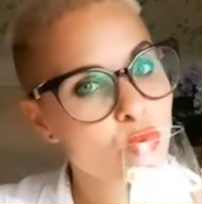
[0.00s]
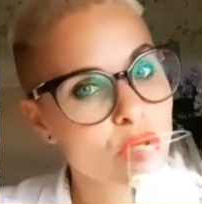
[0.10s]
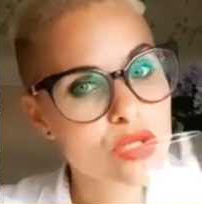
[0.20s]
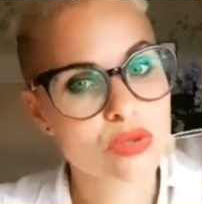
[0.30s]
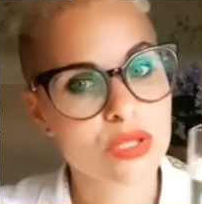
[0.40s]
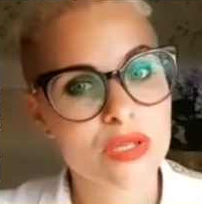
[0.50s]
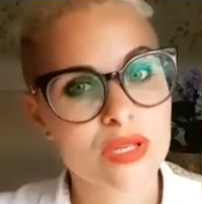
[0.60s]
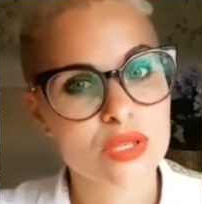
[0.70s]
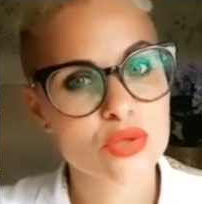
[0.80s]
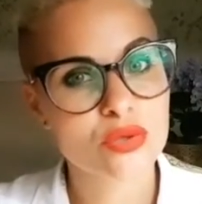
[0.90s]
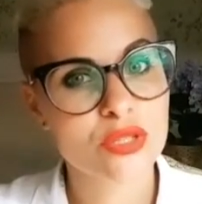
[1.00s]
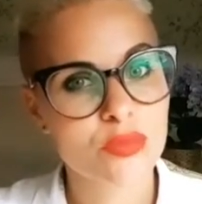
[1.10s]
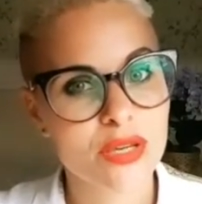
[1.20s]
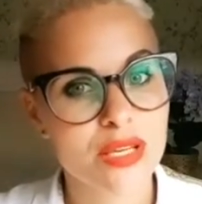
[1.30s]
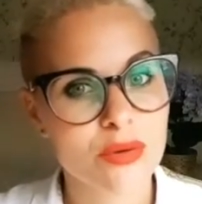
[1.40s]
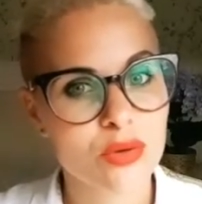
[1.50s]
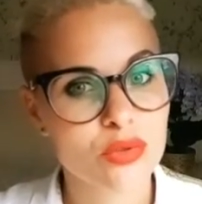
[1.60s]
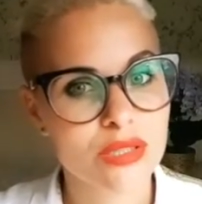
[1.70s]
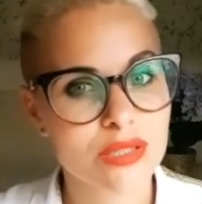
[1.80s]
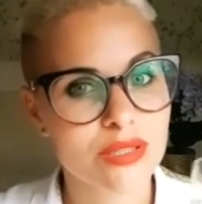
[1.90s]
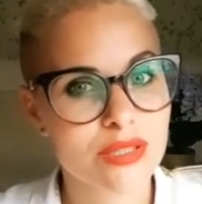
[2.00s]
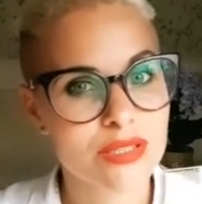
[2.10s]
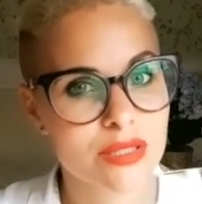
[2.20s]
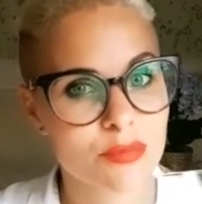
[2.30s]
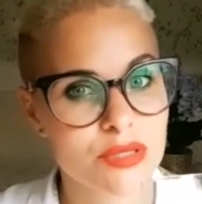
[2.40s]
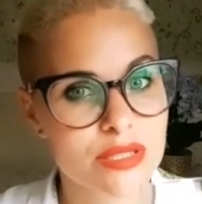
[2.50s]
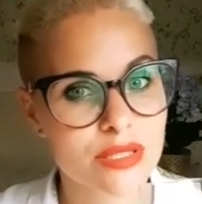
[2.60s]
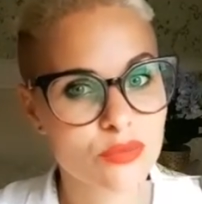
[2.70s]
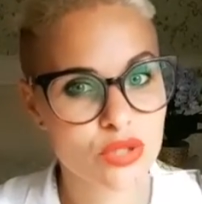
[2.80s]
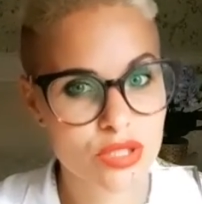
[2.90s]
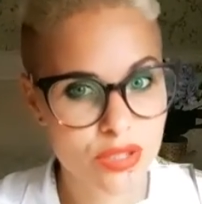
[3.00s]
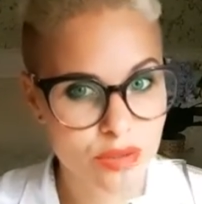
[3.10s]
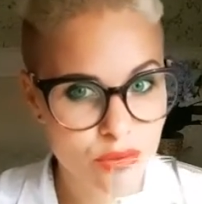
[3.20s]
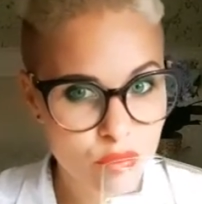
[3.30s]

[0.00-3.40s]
А что таки красотка моя куда-то делась обесценивающая?